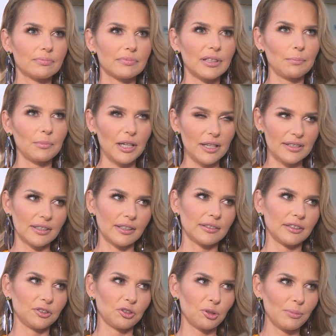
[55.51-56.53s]
namiastka
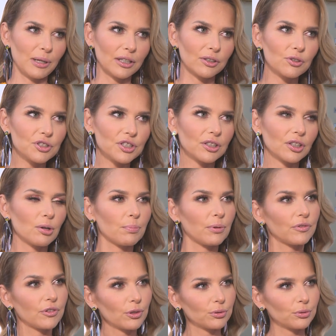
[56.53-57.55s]
tej normalności, tego
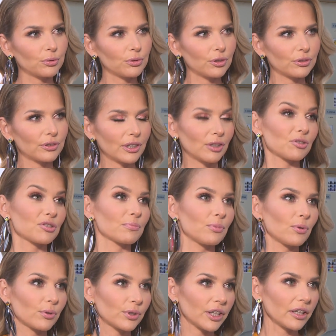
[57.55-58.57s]
powrotu do tego, co
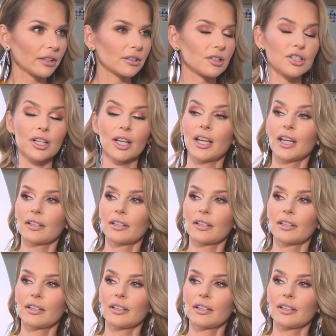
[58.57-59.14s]
było kiedyś.